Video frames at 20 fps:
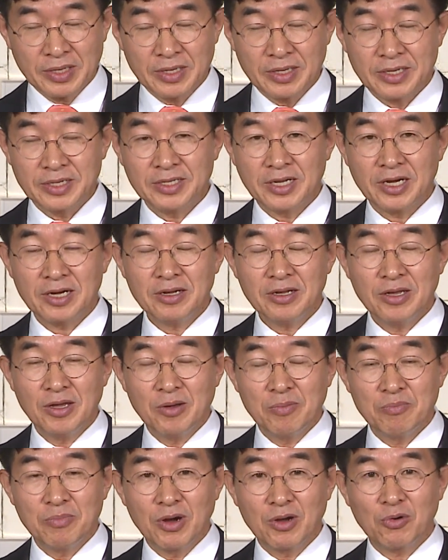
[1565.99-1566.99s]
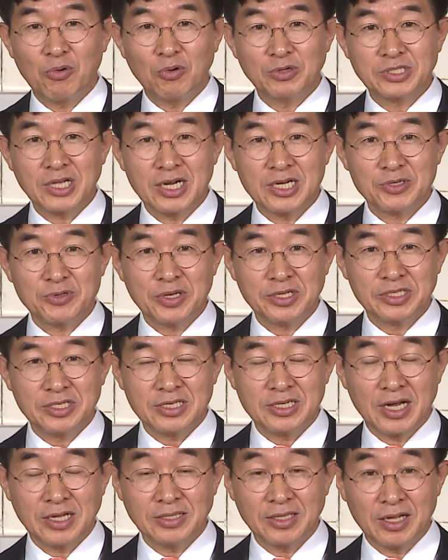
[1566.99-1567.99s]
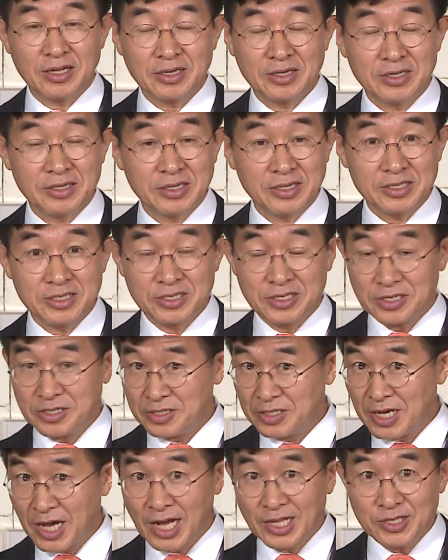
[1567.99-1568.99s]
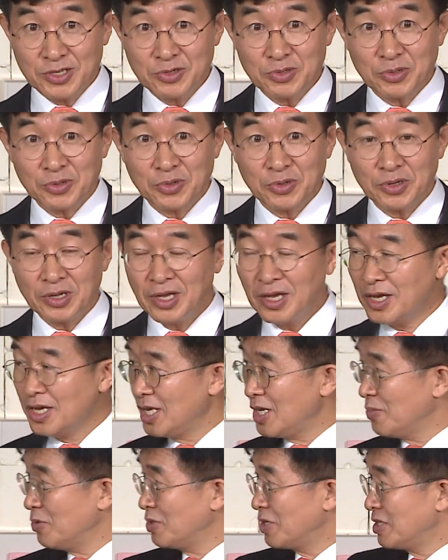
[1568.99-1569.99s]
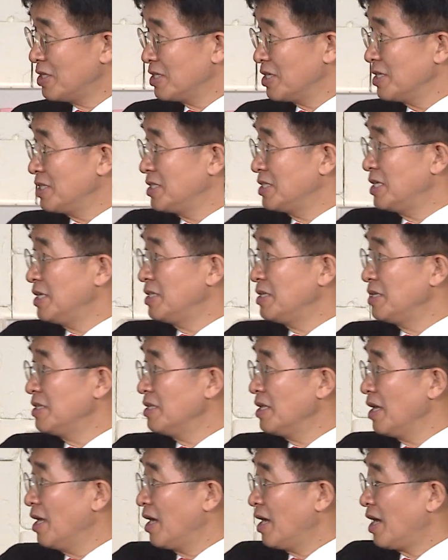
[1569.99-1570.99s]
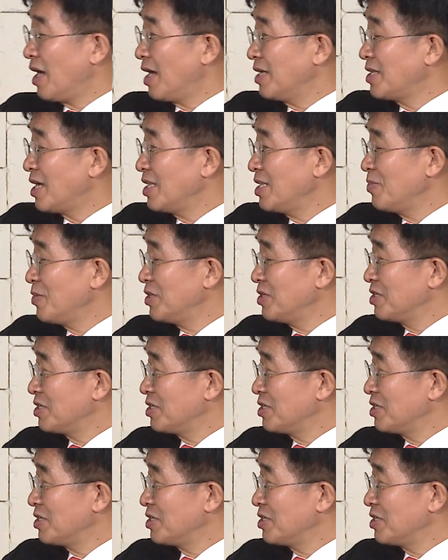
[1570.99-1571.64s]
그냥 먹고 살기 위해서 일한다는 그런 것이 전혀 아니고 이분들은 첫째는 하나님은